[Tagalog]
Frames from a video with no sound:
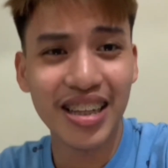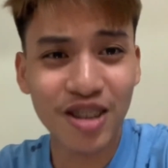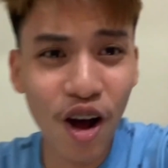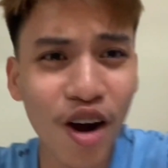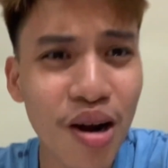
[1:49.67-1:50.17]

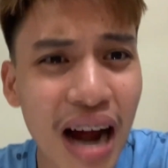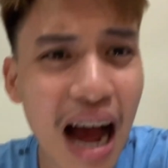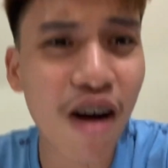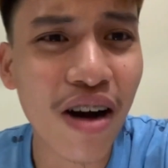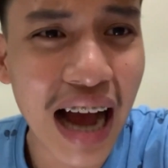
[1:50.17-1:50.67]
TikToker nga
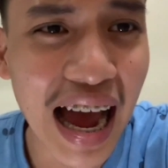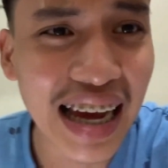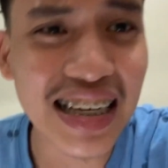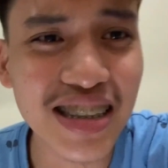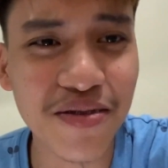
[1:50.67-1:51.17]
ako
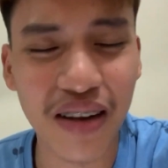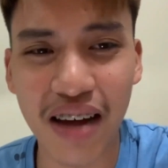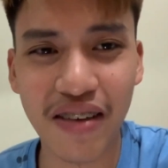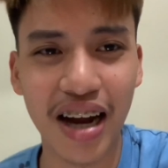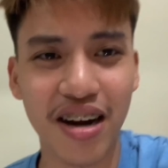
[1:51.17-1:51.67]
guys!
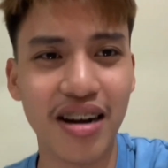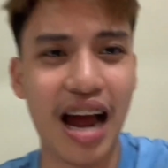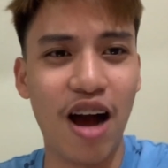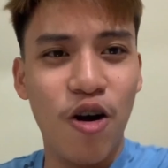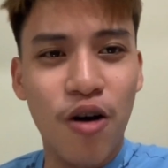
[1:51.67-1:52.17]
Vlogger
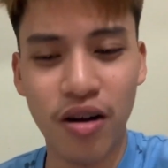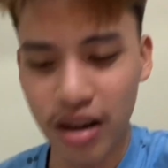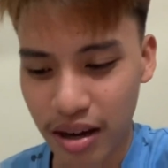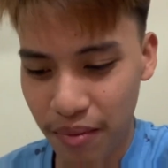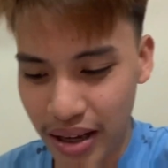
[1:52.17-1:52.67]
nga ako.
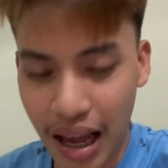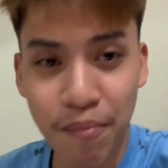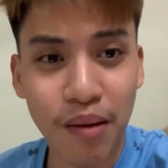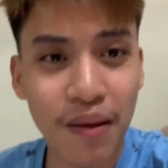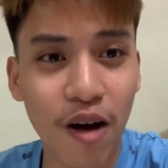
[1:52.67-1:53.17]
May
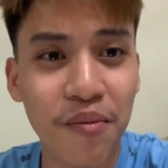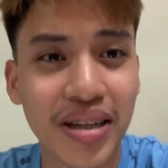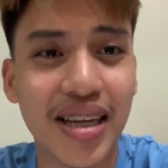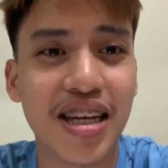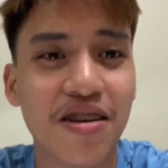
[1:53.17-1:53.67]
time pa ba ako
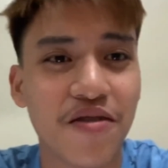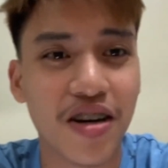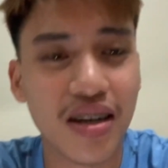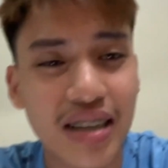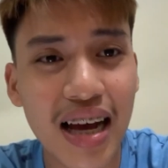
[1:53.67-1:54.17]

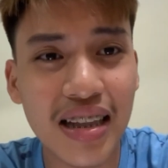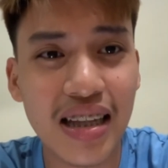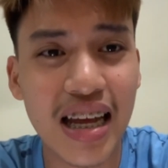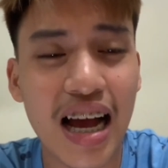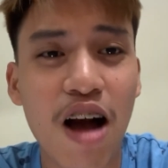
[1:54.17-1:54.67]
mag-deliver? Tsaka
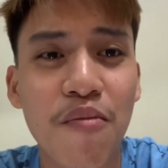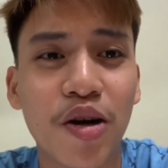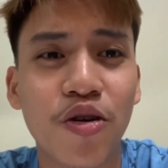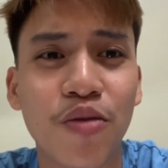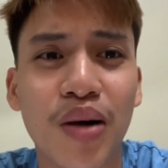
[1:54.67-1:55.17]
hindi nga ako
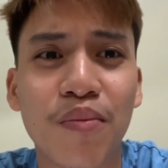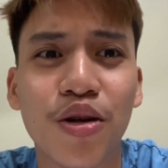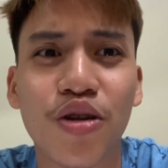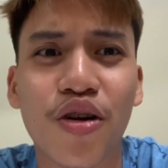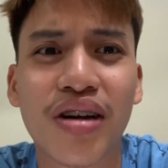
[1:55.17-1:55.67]
marunong
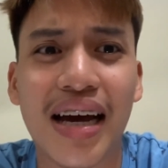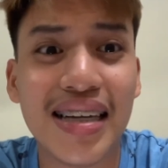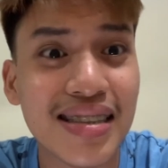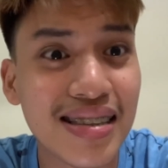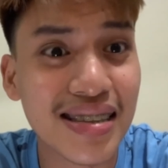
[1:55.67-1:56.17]
mag-motor,
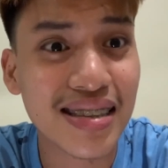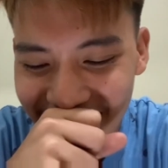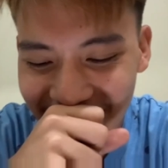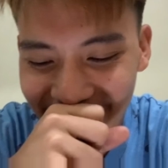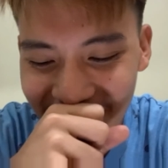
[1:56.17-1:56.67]
guys.
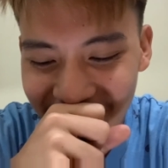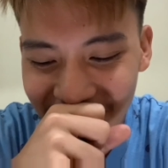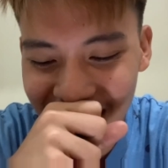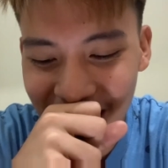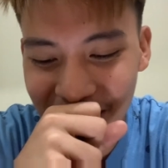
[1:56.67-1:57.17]
Grabe
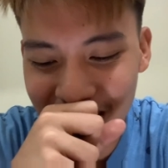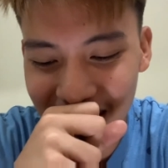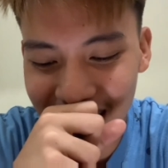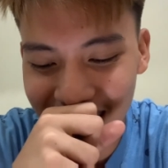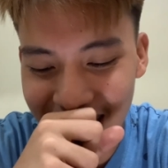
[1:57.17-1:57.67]
naman, tapos
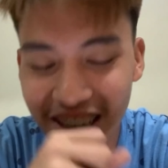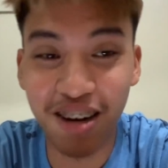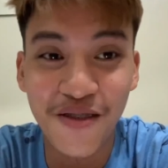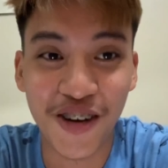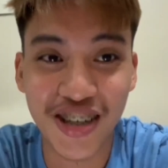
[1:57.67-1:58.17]
linagyan niya
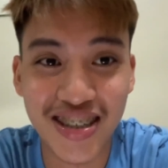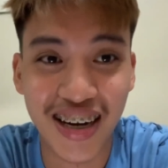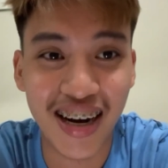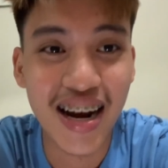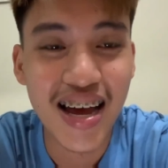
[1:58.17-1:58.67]
ng 4
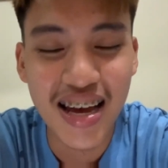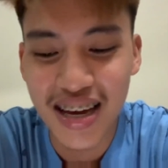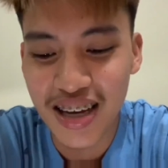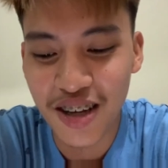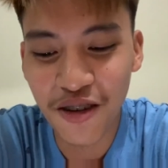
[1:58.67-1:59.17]
star.
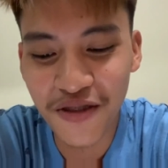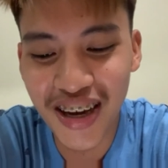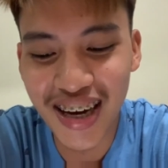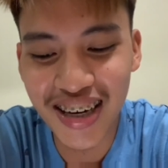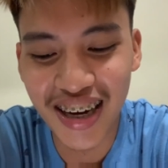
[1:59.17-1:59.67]
Yung
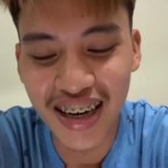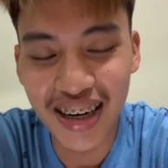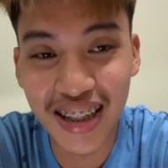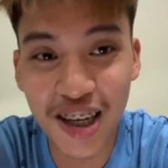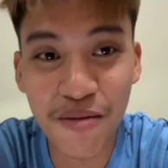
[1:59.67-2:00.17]
feeling na
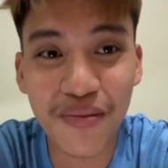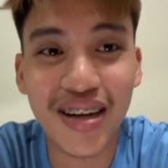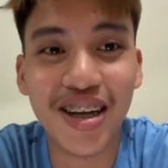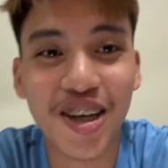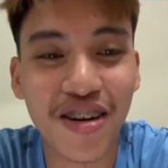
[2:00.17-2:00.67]
hindi yung
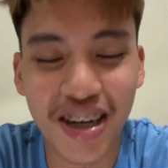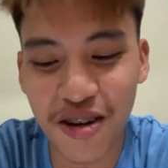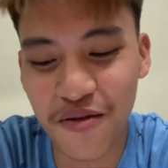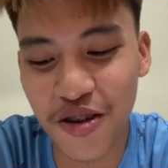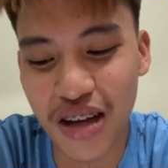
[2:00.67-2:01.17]
product yung
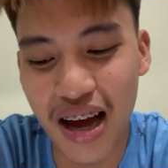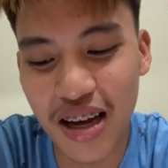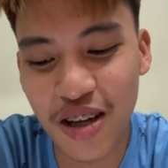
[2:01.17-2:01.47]
review niya,